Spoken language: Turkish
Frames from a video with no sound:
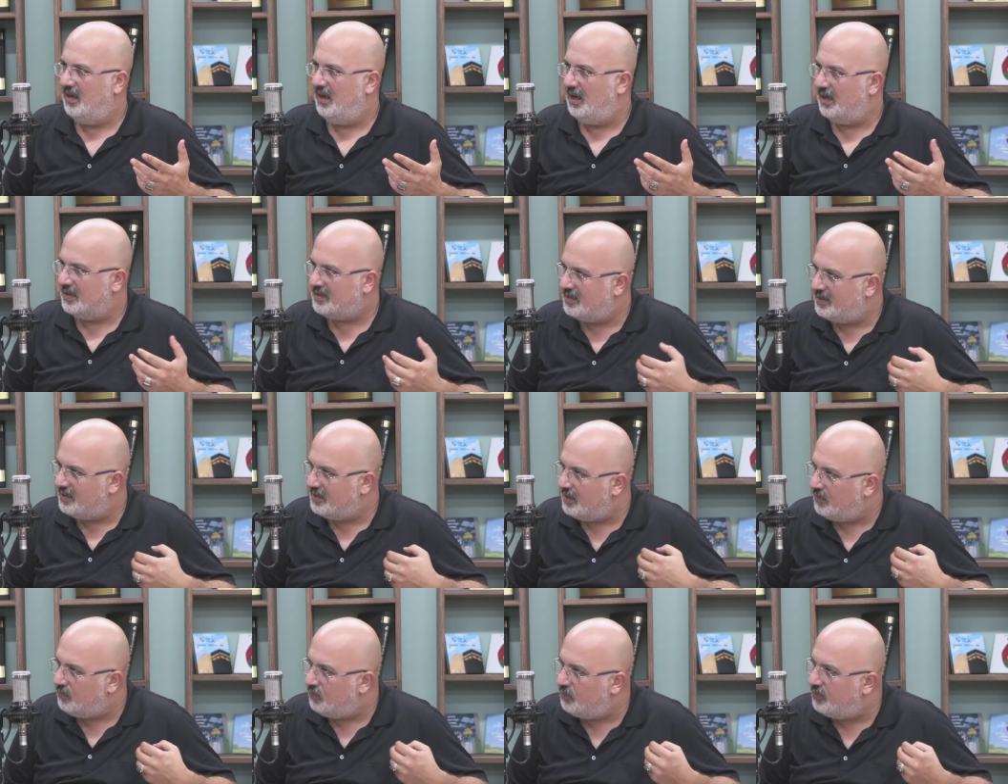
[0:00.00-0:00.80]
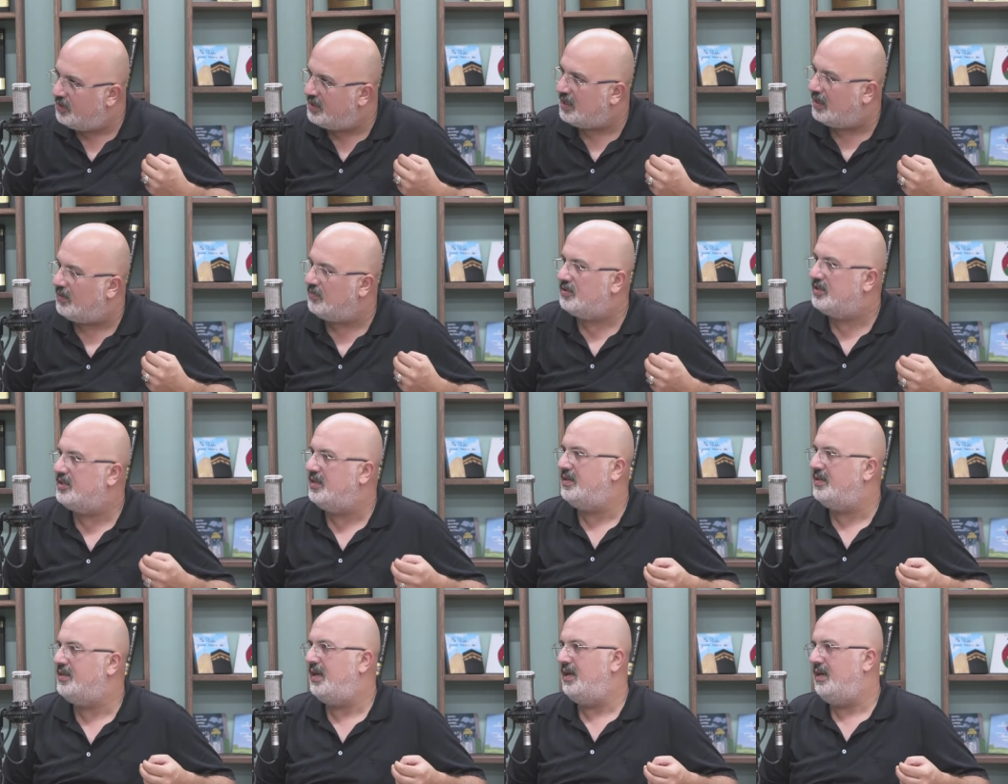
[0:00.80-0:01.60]
Aslında bu bir
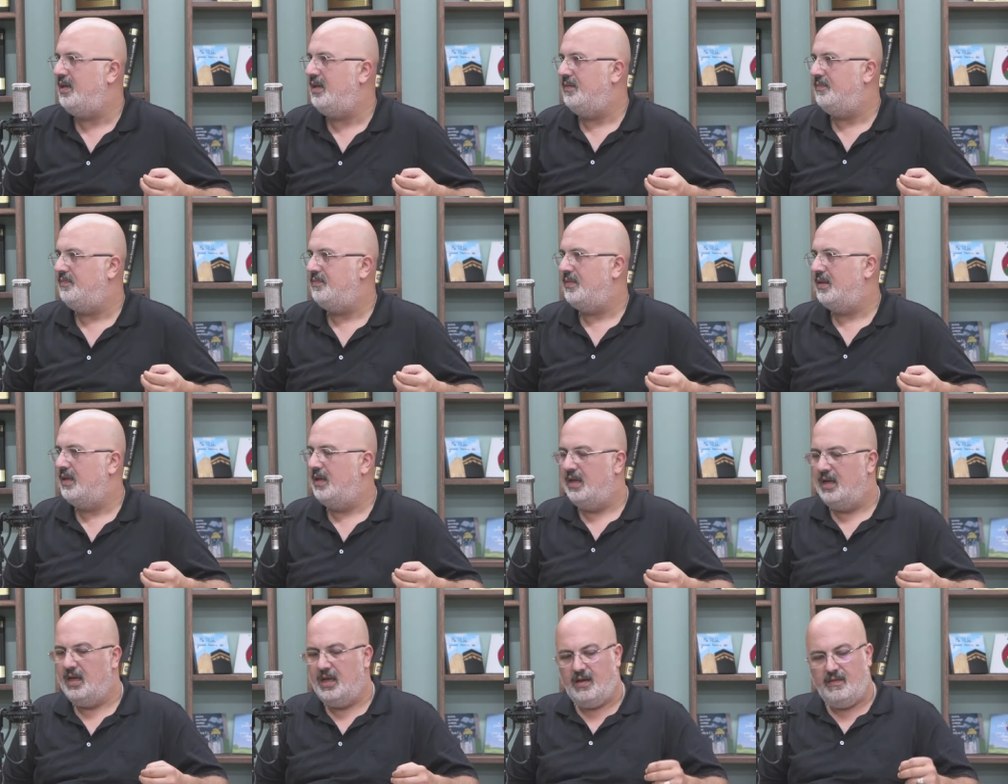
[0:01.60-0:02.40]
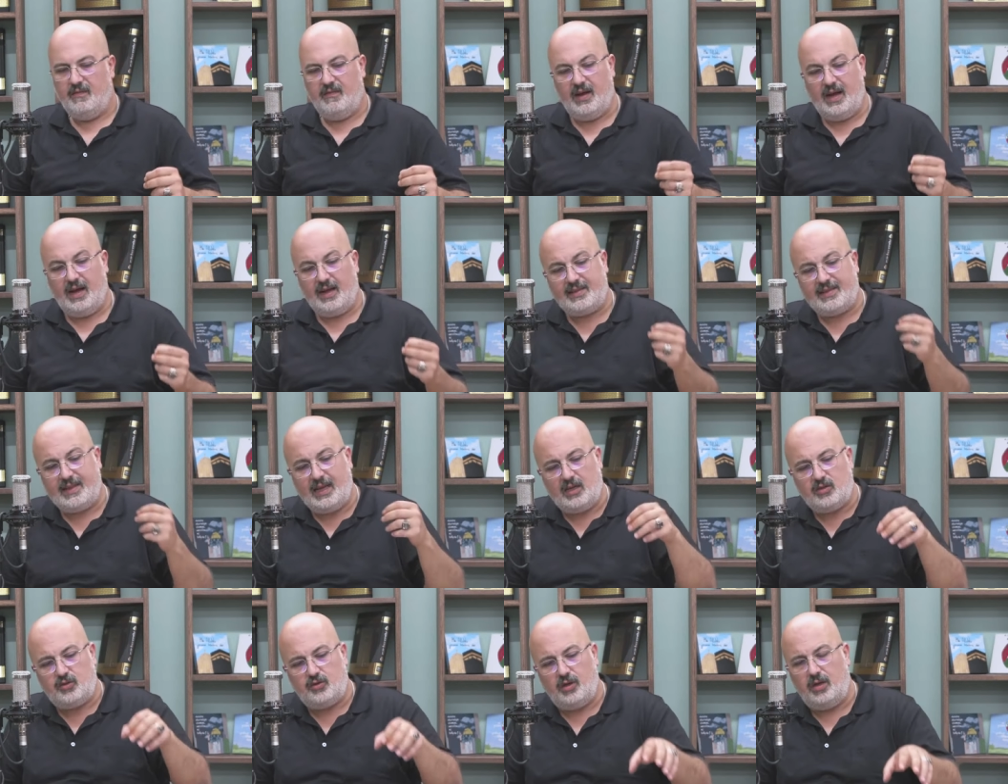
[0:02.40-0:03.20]
tavsiye değil. Ve
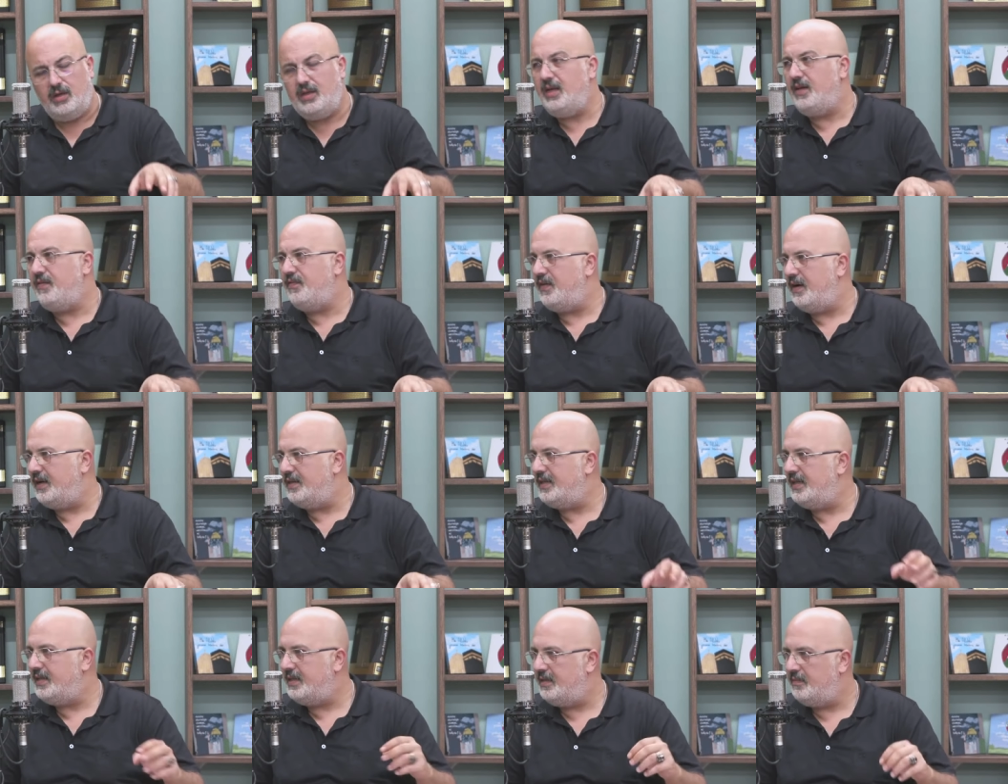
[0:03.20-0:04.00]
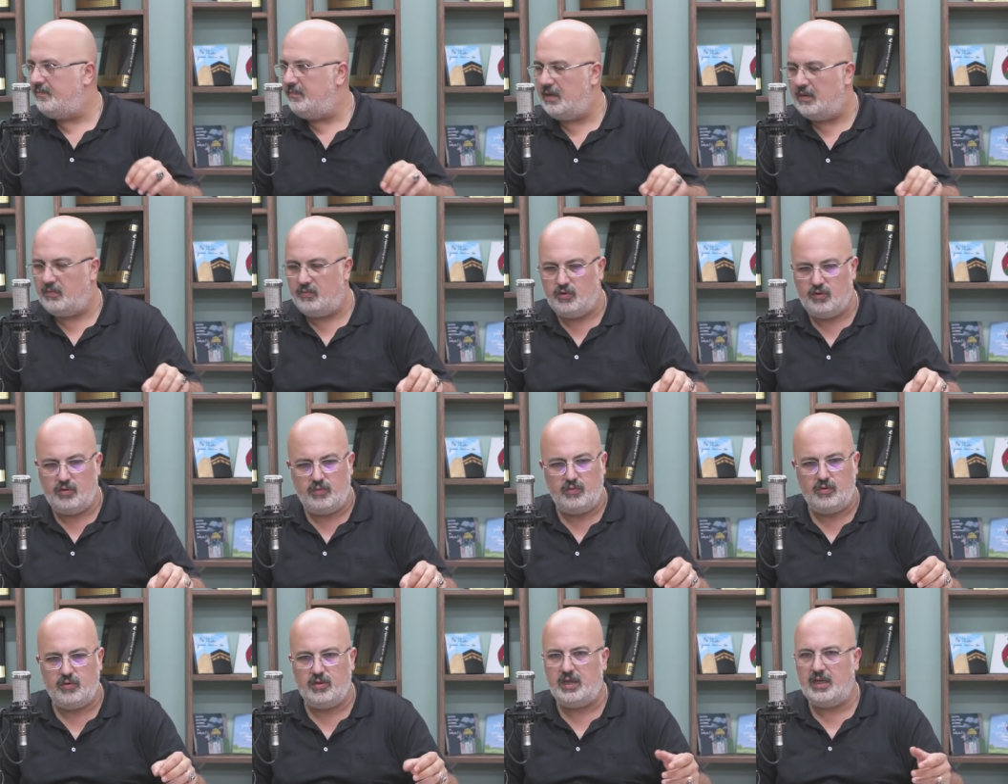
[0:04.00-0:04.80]
hatta şöyle ifade edeyim ben
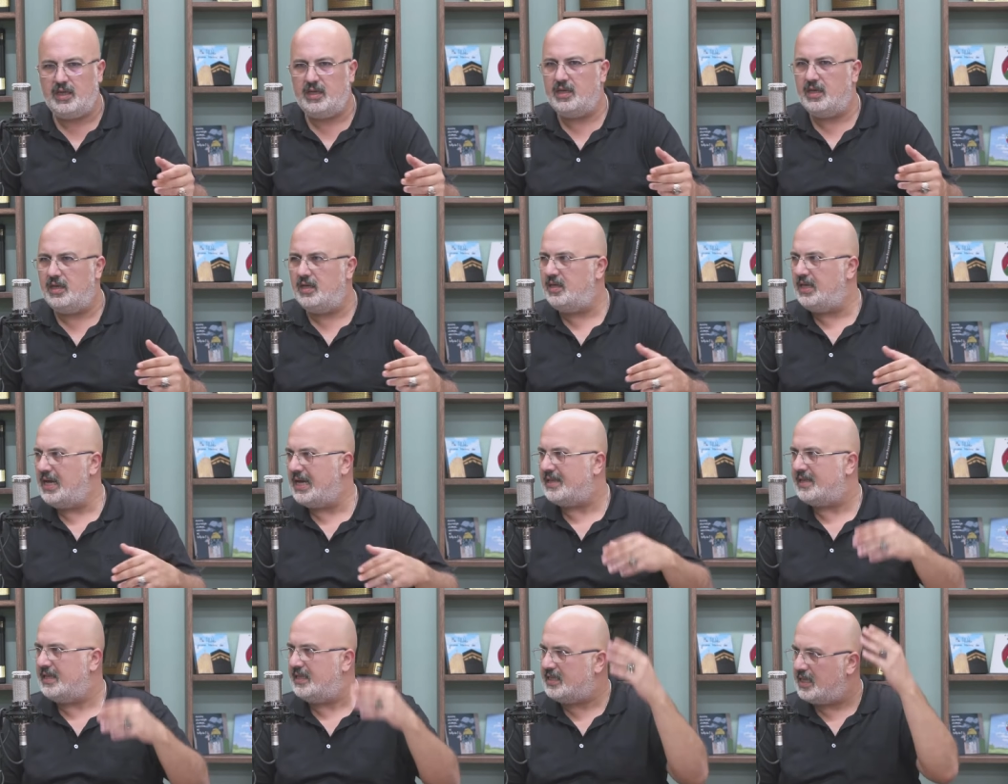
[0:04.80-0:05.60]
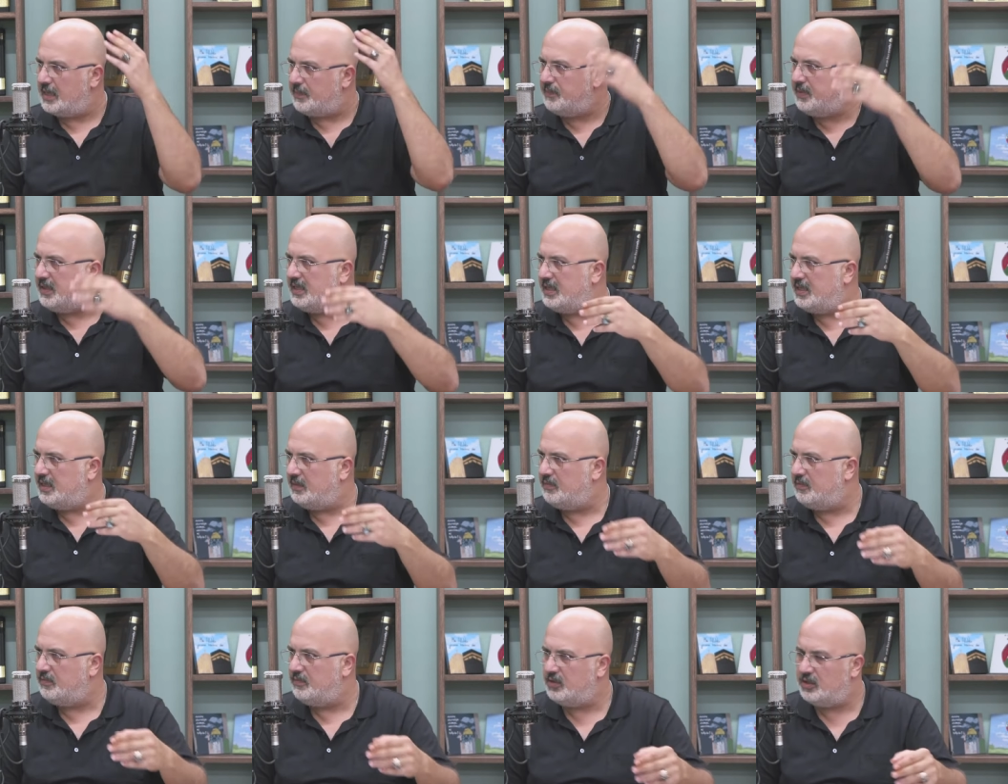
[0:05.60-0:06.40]
bunu. Bununla ilgili yeklesak bir
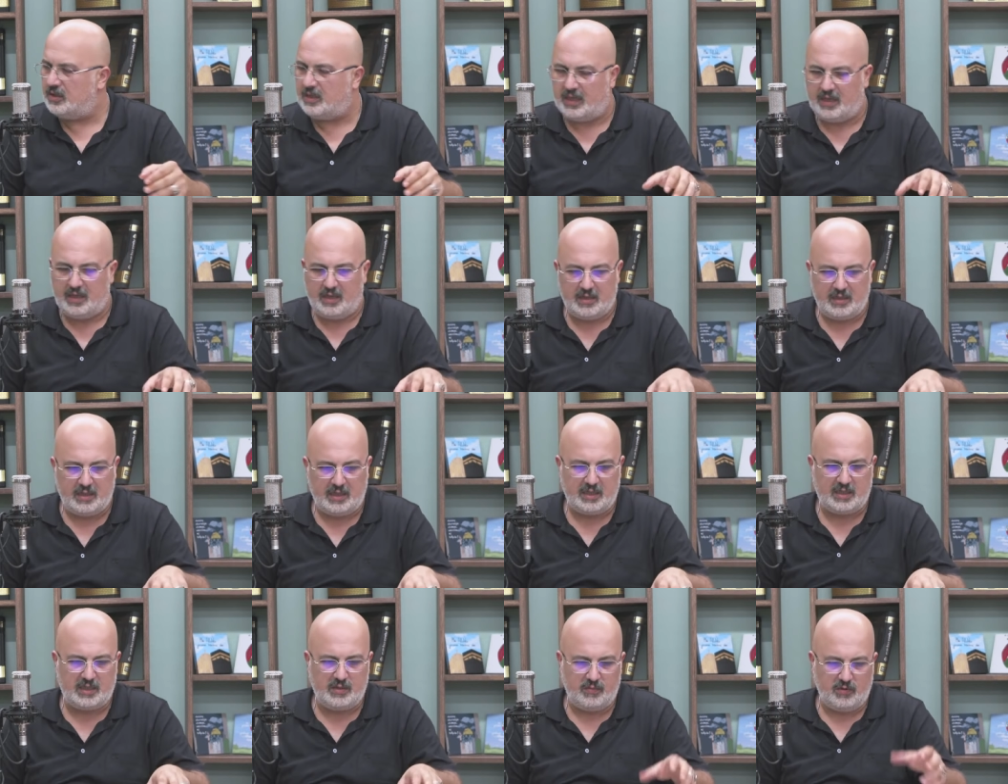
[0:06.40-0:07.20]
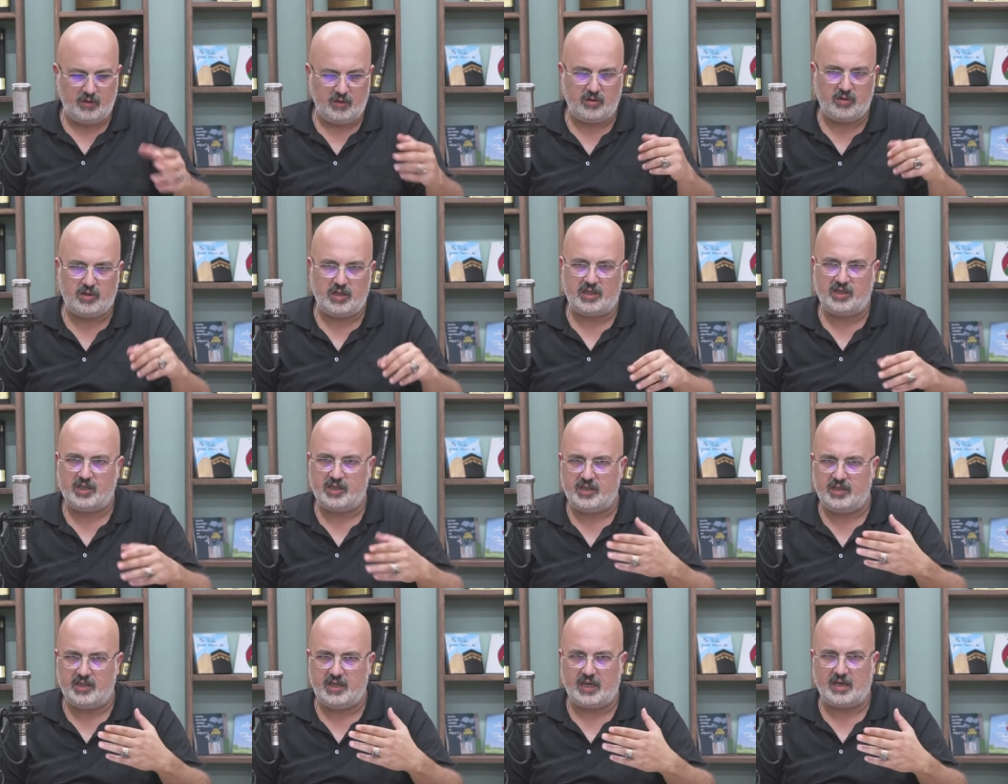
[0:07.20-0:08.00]
kitabımız da nasip olursa
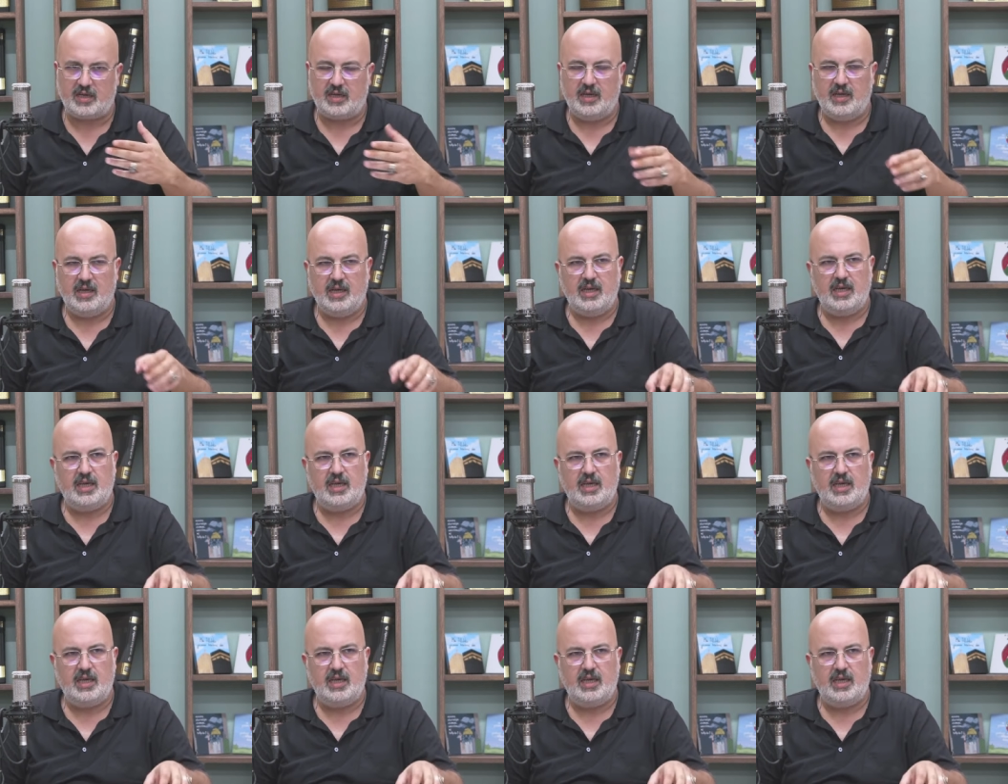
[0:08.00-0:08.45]
çıkacak.